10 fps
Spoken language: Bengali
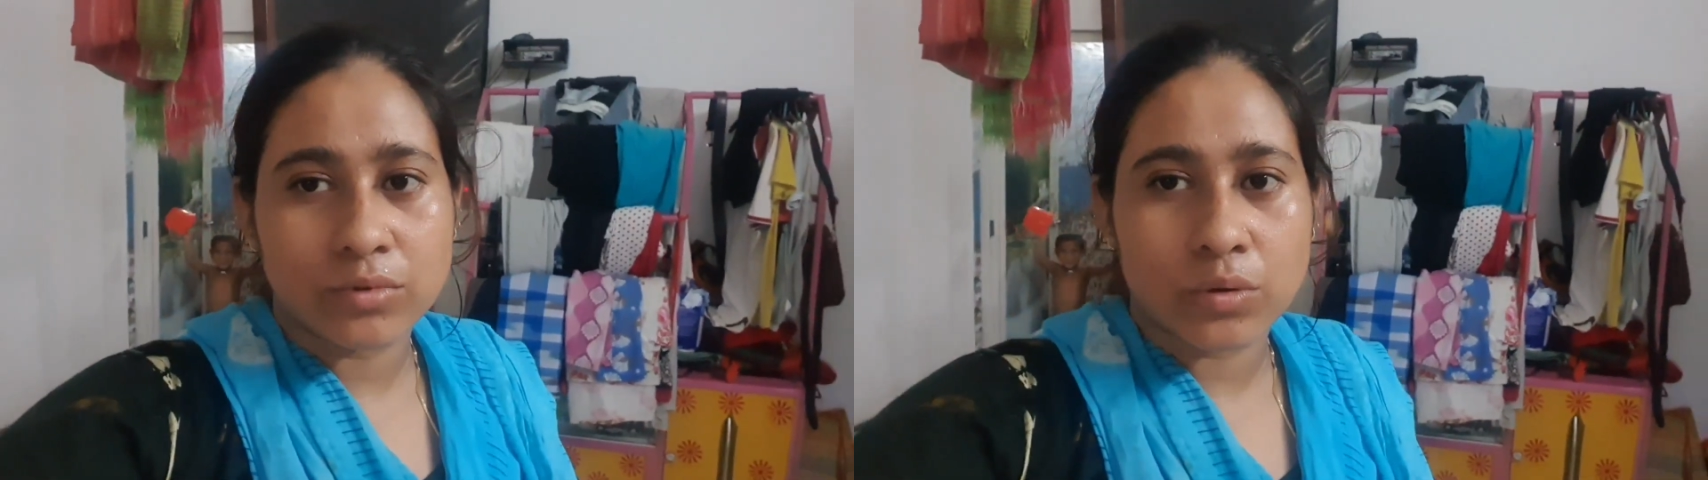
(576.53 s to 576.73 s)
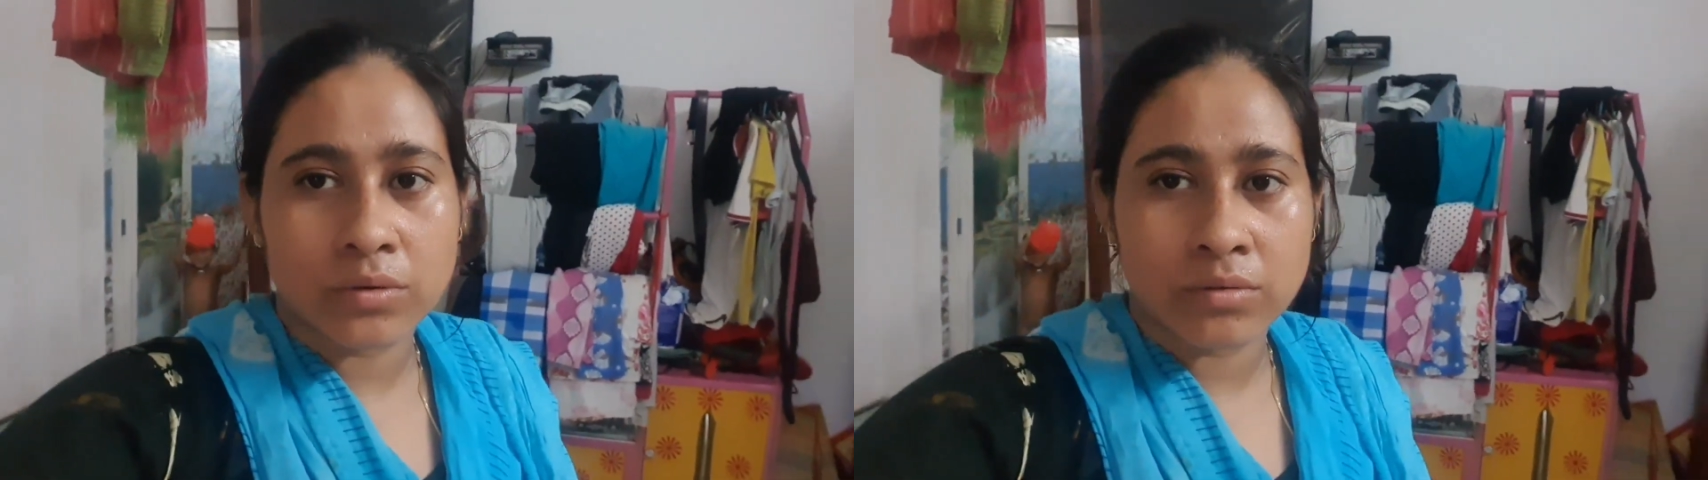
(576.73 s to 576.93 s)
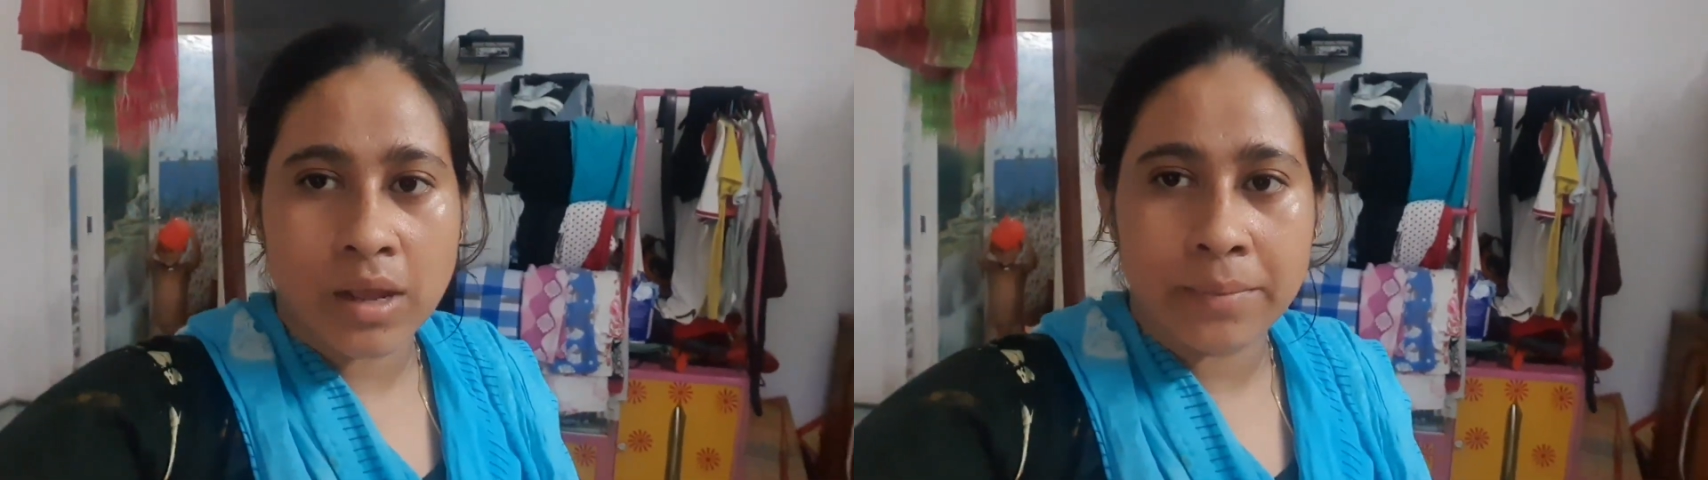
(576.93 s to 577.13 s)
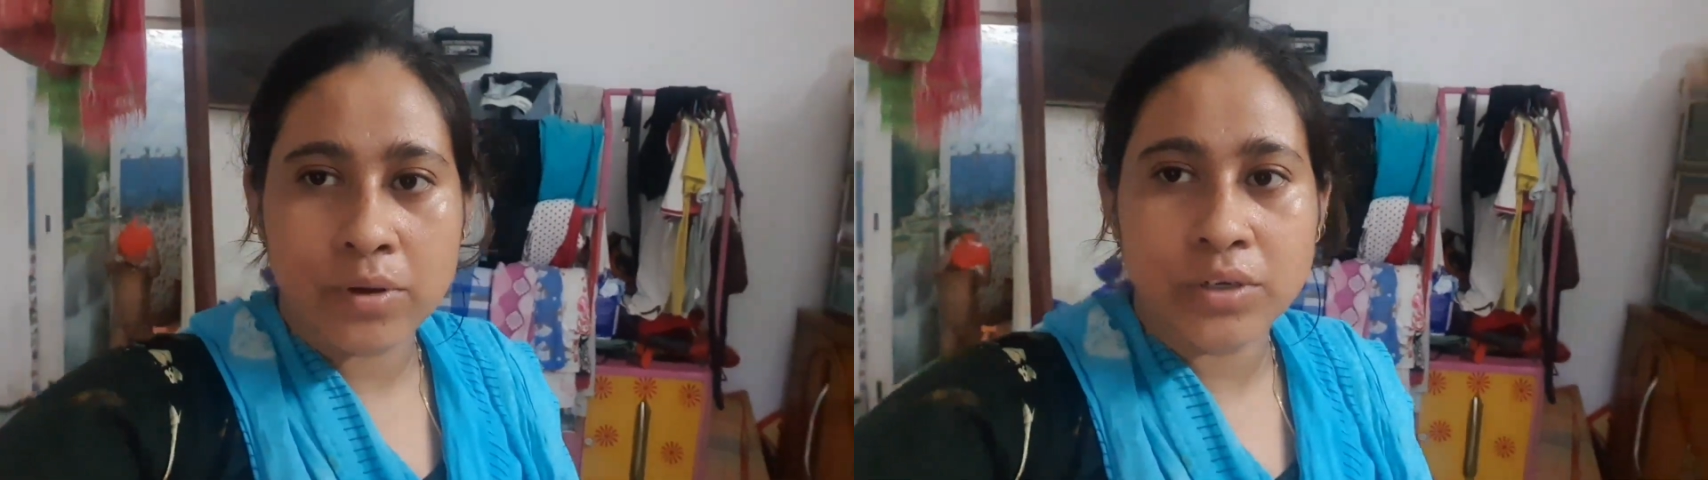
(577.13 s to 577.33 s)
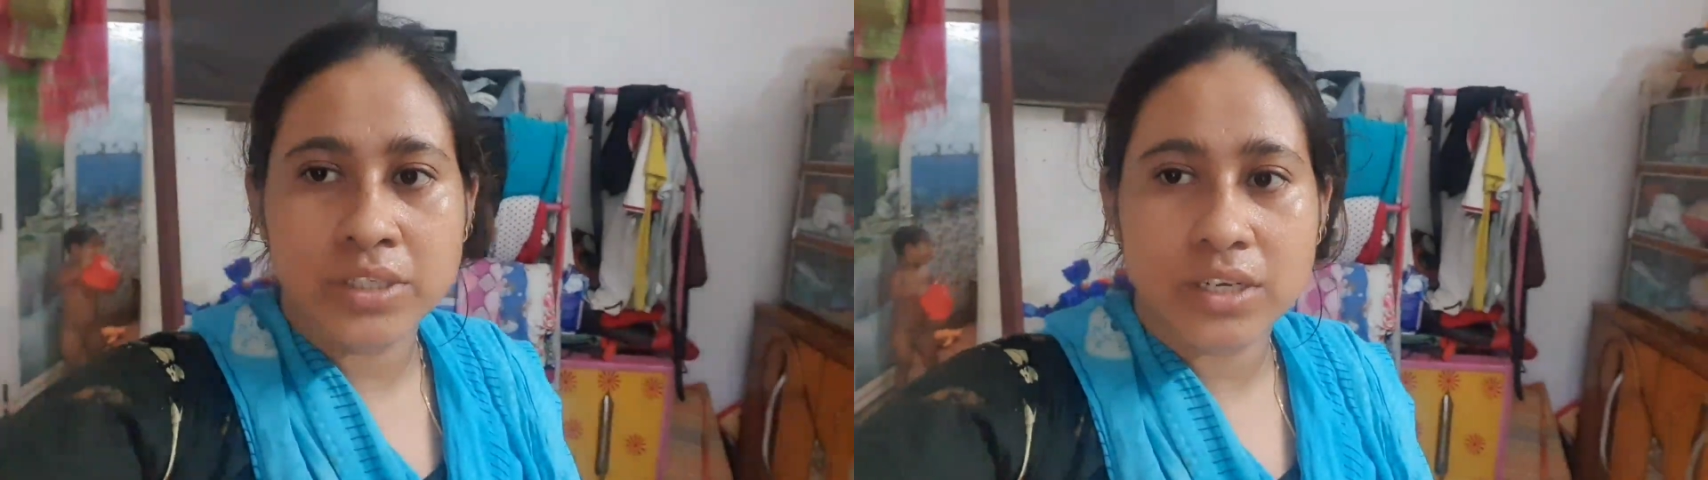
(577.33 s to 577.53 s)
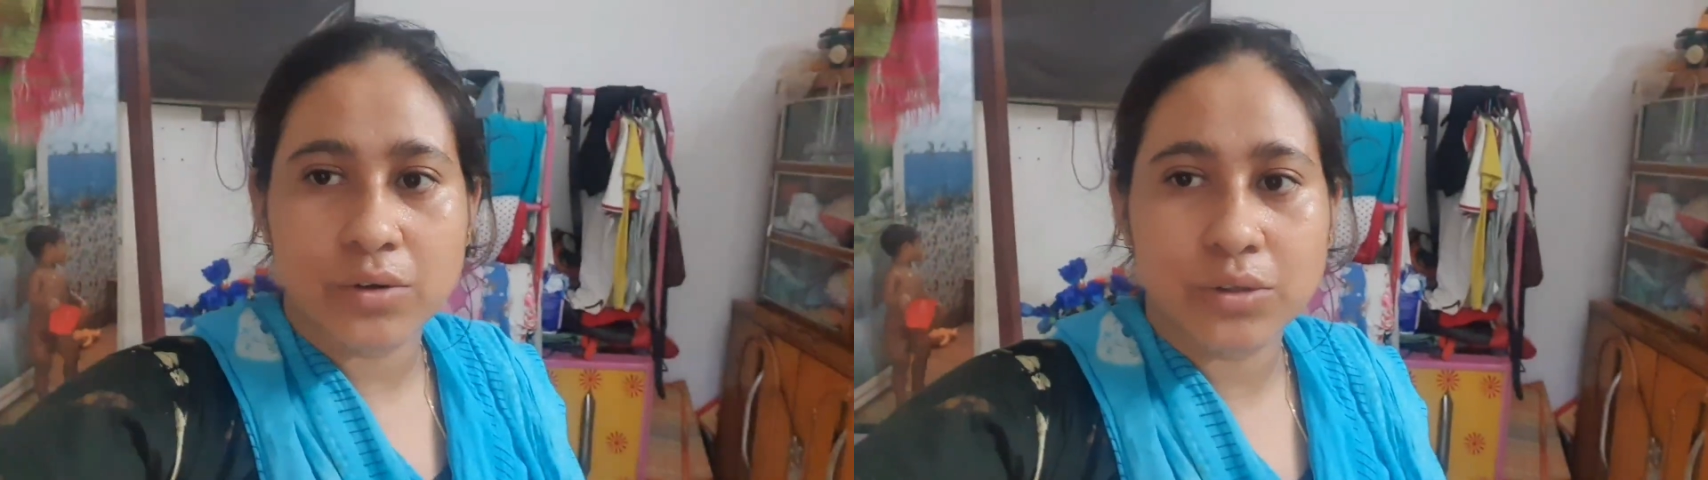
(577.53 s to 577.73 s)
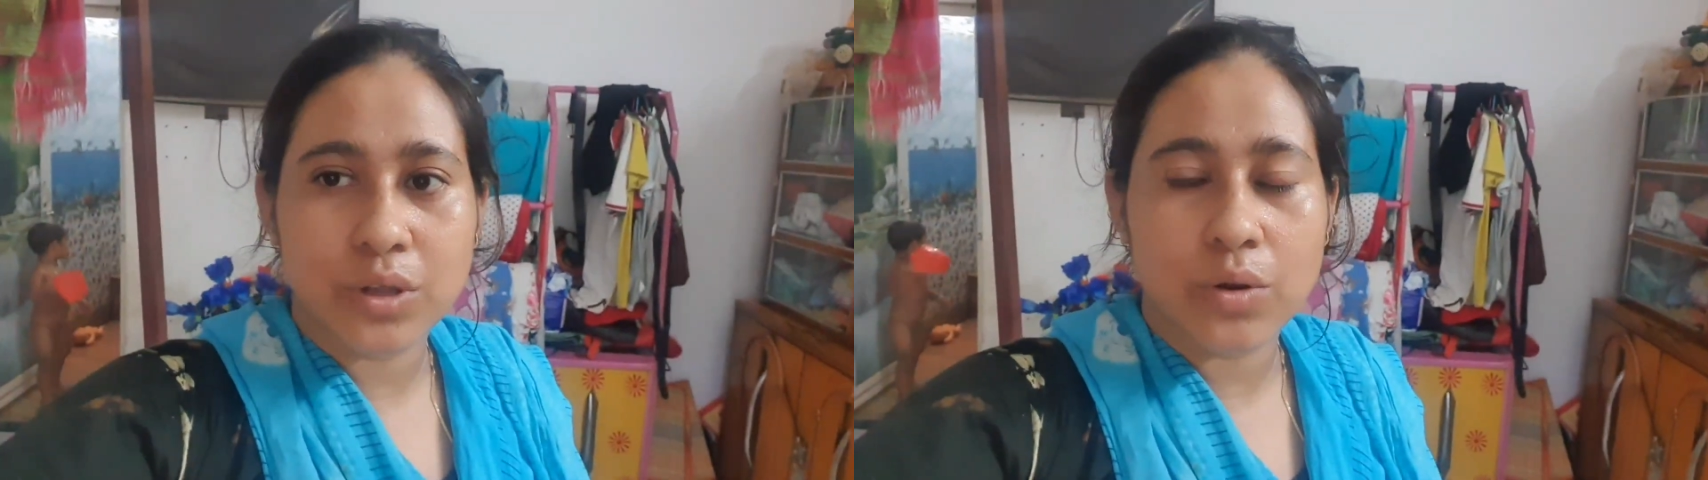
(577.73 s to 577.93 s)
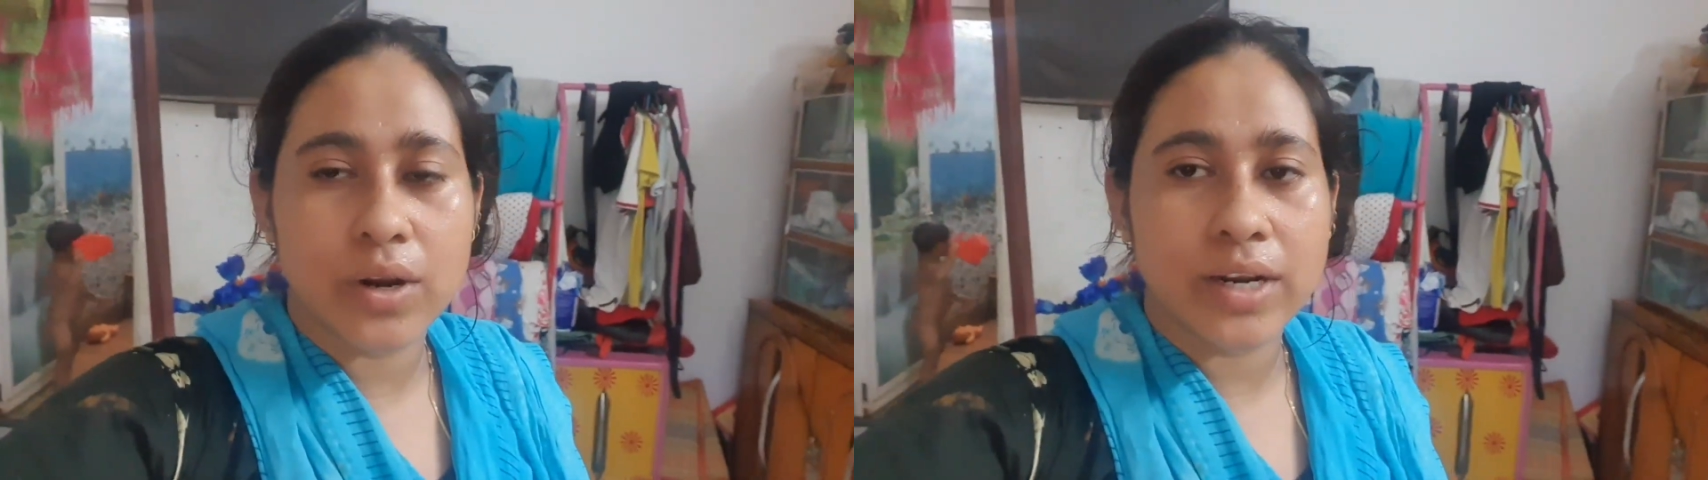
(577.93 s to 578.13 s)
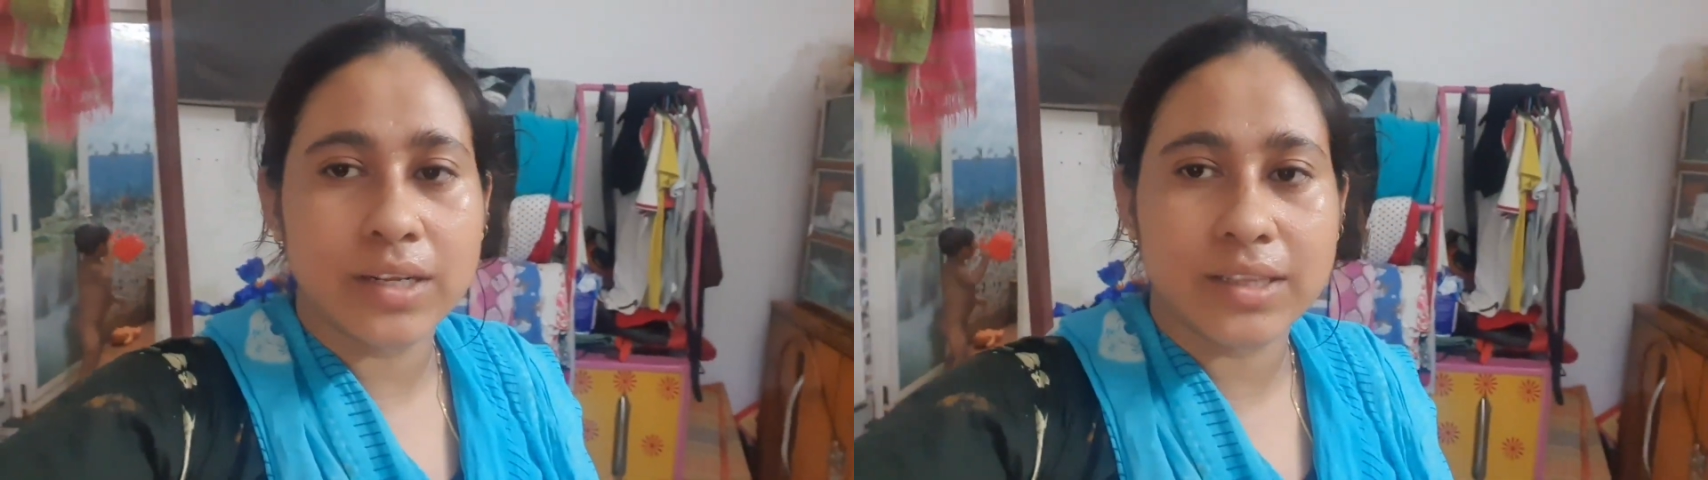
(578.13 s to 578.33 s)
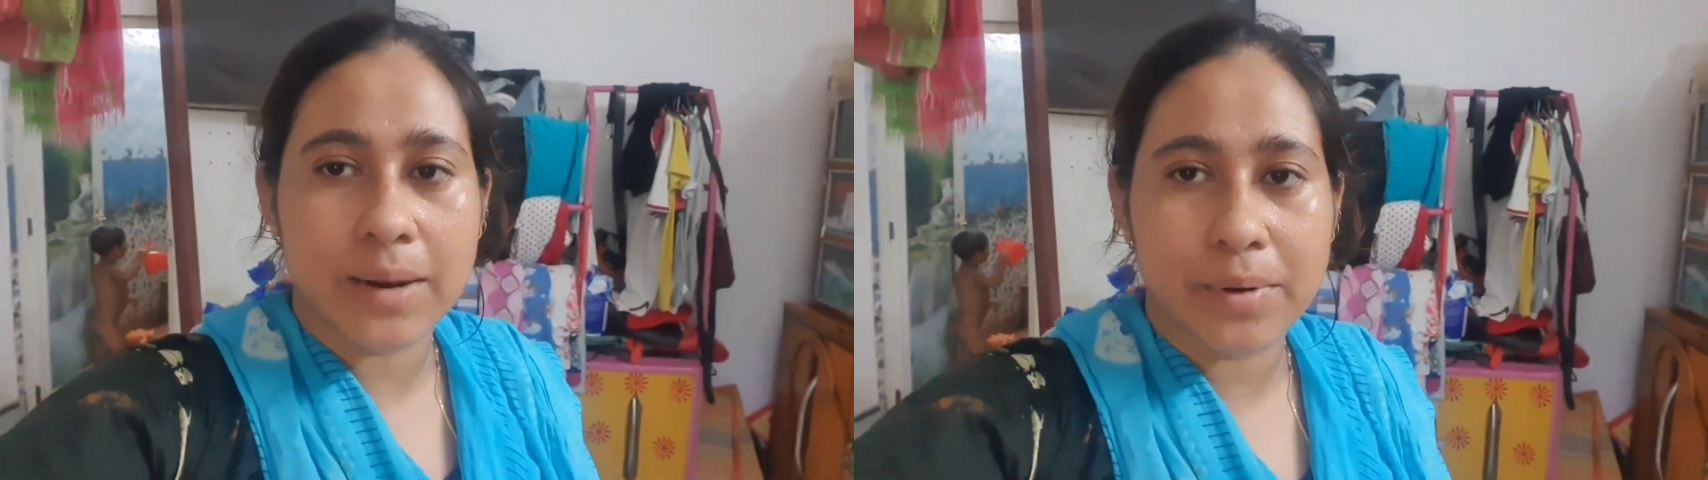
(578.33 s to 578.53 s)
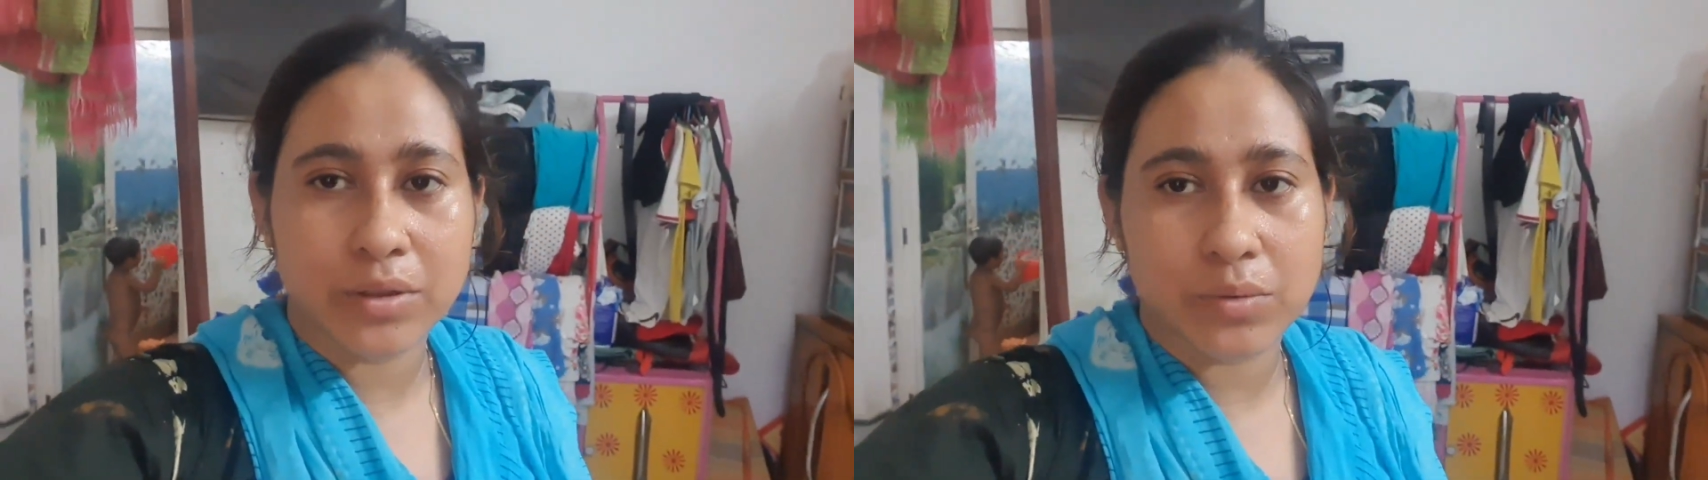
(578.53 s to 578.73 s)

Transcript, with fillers: তো ও নিজে গোসল করে নিই তারপর